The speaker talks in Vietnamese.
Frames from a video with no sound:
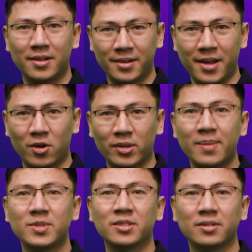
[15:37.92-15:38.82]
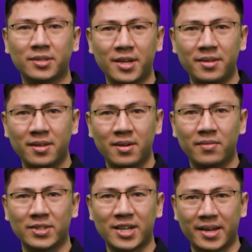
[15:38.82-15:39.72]
Để có thêm sự tự tin
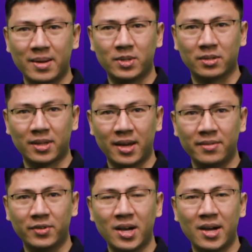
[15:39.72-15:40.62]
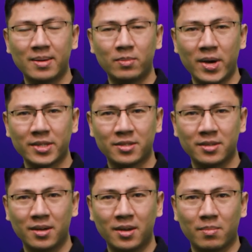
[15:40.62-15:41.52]
và trải nghiệm thực tế với AWS,
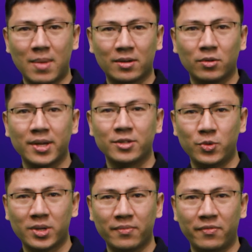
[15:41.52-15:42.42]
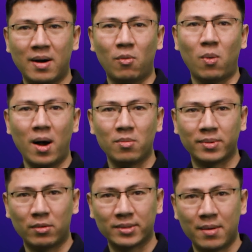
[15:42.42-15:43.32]
bạn có thể truy cập vào khóa học
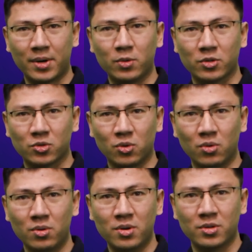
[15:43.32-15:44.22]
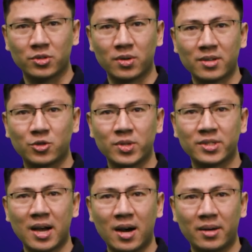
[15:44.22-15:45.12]
đào tạo kỹ thuật số do các chuyên
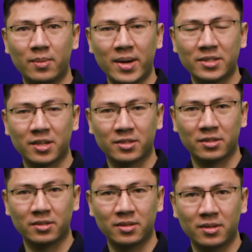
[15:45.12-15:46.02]
gia AWS xây dựng,